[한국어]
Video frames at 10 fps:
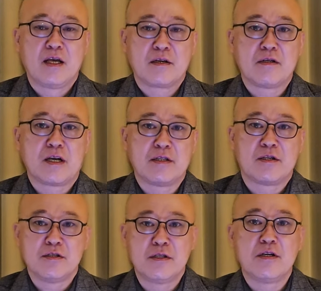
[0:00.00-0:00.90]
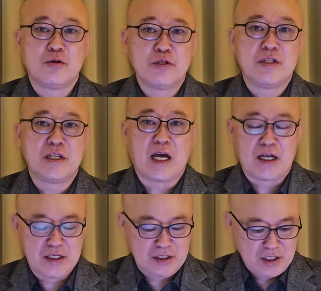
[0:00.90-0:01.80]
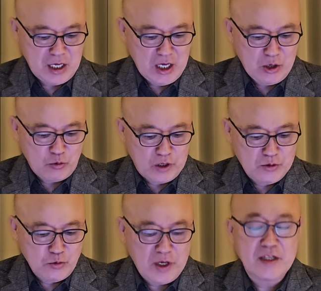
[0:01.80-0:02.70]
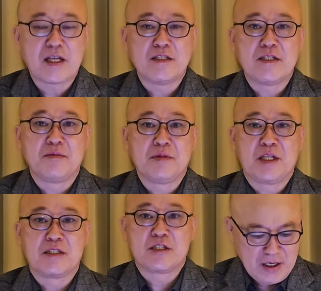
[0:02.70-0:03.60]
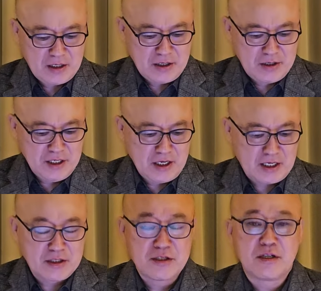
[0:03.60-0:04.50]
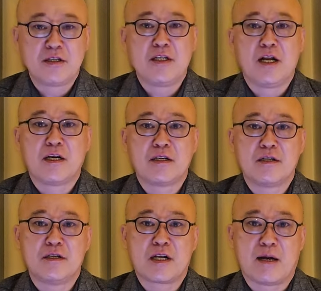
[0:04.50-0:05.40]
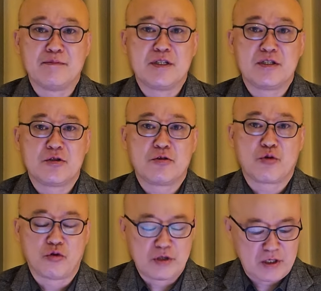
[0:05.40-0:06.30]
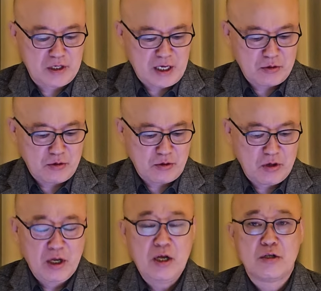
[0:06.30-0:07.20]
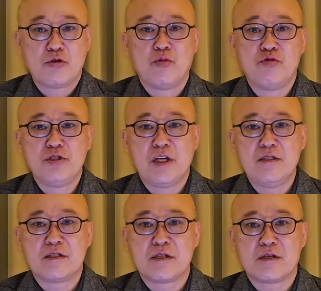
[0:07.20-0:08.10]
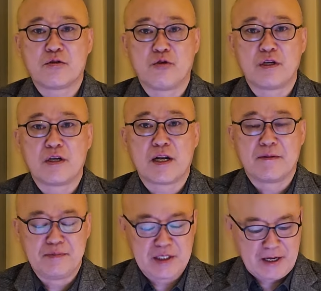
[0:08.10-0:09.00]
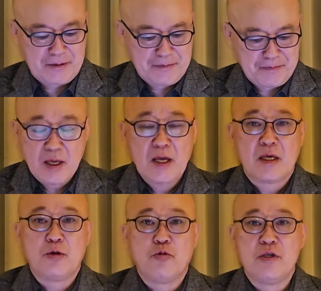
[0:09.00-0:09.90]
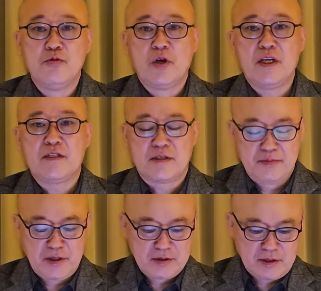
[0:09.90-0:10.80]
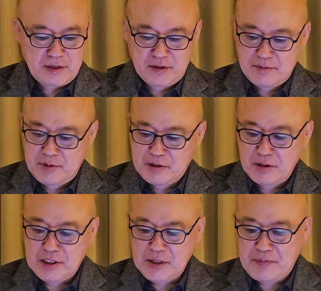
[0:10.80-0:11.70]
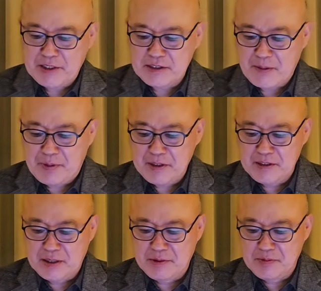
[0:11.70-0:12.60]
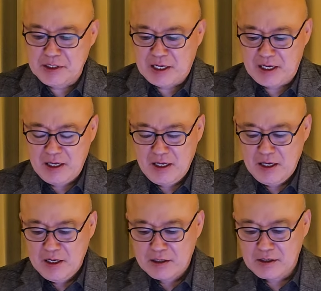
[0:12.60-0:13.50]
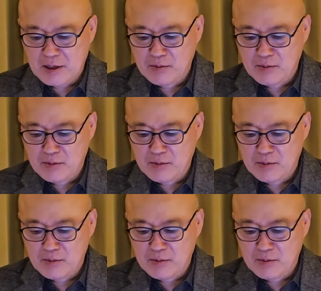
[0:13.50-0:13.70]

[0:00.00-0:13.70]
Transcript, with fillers: 그러니까 현역 의원들이 아닌 원외 단체입니다. 연일 나서서 이낙연을 감정적으로 공격을 하고 또 문재인 측을 공격을 합니다. 이 원외 친명들은 뭐 거의 이판사판인 셈입니다. 그러니까